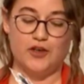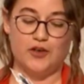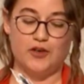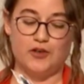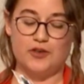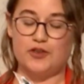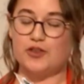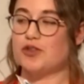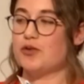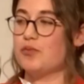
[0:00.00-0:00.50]

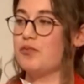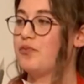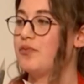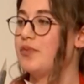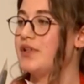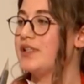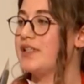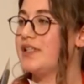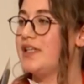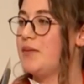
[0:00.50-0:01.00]
Und zum
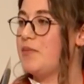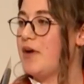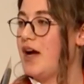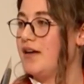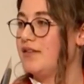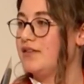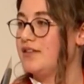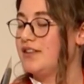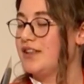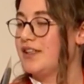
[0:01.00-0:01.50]

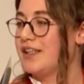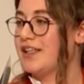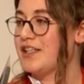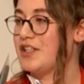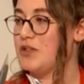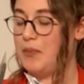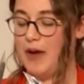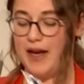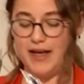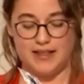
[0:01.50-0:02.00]
Thema
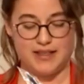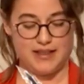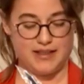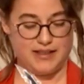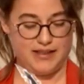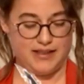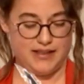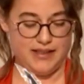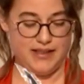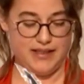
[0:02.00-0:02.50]
Respekt,
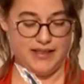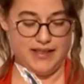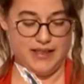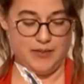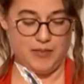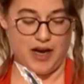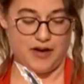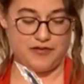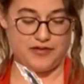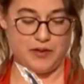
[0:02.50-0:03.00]
äh,
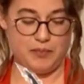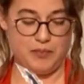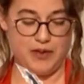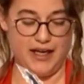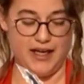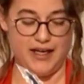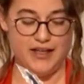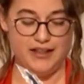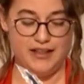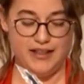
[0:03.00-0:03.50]
liebe
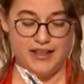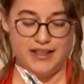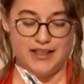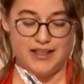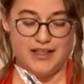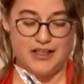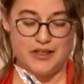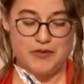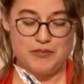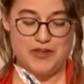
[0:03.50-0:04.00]
FDP.
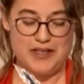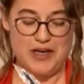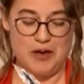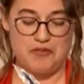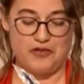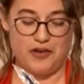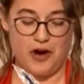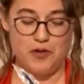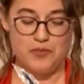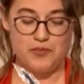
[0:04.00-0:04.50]
Ähm, ich glaube,
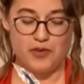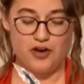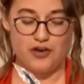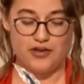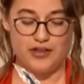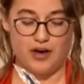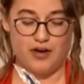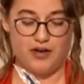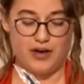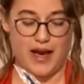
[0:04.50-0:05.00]
Frauen brauchen
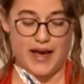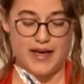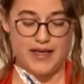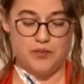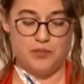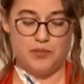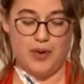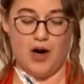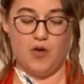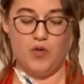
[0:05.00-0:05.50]
auch keine
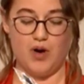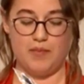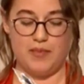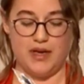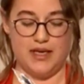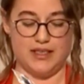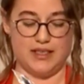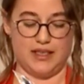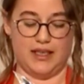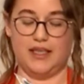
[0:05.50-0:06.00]

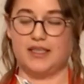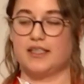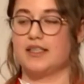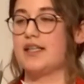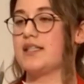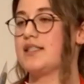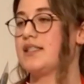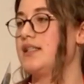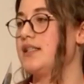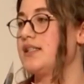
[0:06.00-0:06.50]
Empowerment-Rede,
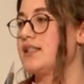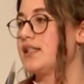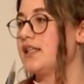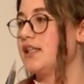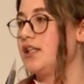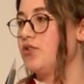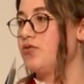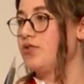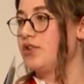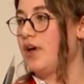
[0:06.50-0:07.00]
dass sie sich
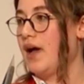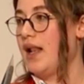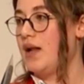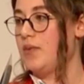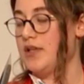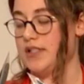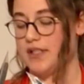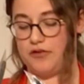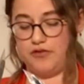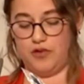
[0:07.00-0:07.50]
individuell
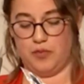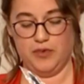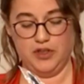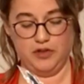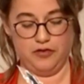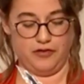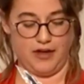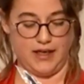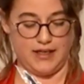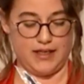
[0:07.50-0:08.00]
besser für
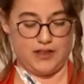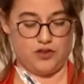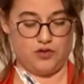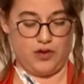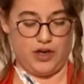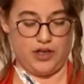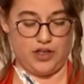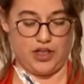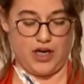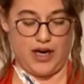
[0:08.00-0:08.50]
MINT-Fächer zu
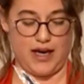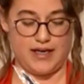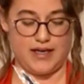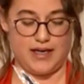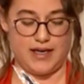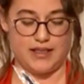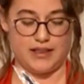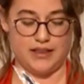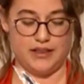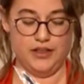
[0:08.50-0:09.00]
entscheiden
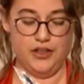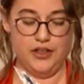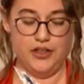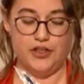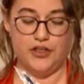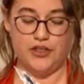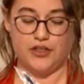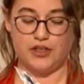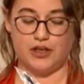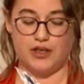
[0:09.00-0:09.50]
hätten,
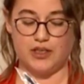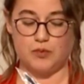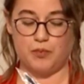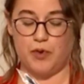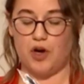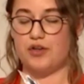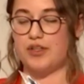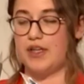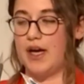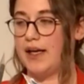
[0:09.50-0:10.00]
sondern es
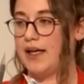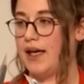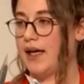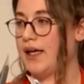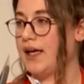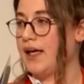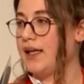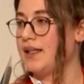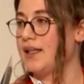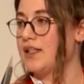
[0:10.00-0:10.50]
braucht ein
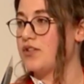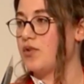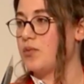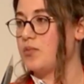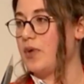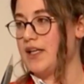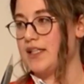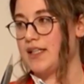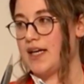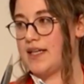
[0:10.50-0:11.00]
Anerkennen, dass wir ein
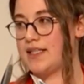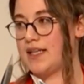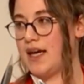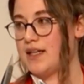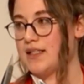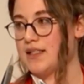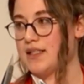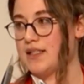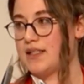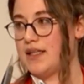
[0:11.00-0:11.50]

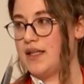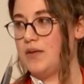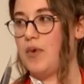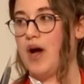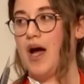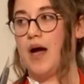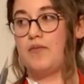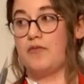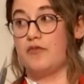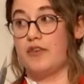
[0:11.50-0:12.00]
patriarchales System
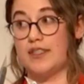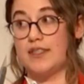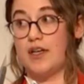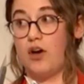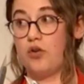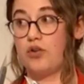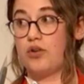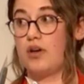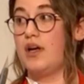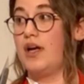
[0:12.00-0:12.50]
haben, was
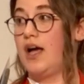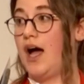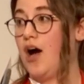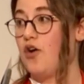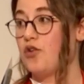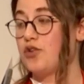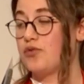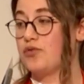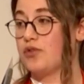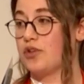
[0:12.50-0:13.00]
auch
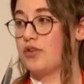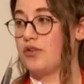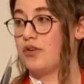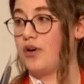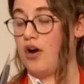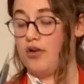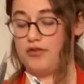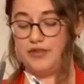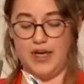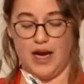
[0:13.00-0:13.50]
Auswirkungen
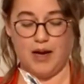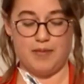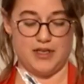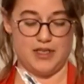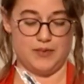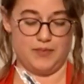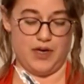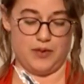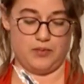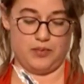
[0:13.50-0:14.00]
auf die
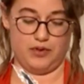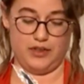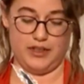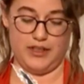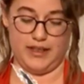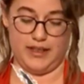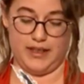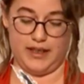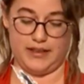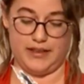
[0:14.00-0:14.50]

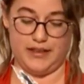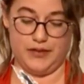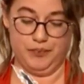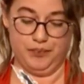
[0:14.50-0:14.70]
Arbeitsmarktpolitik hat.